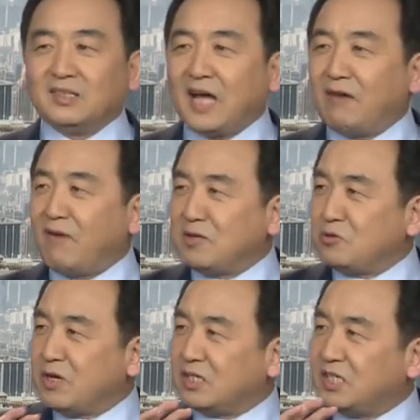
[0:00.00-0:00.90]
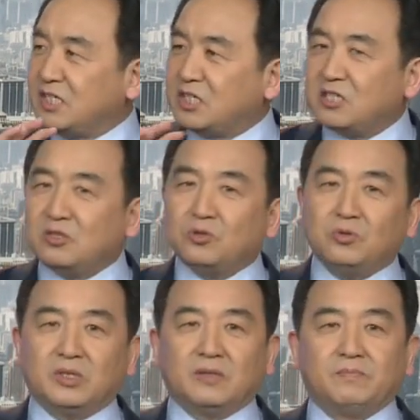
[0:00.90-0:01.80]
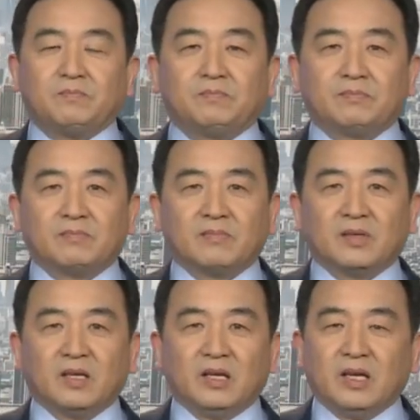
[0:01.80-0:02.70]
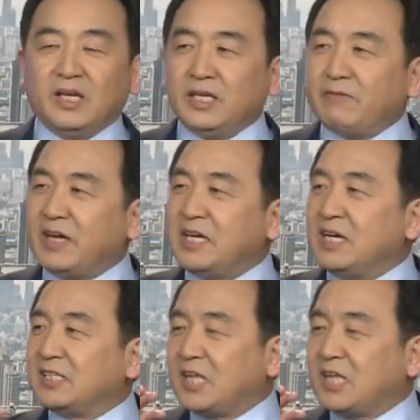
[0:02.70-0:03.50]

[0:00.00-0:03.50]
他完全可以失去的，因为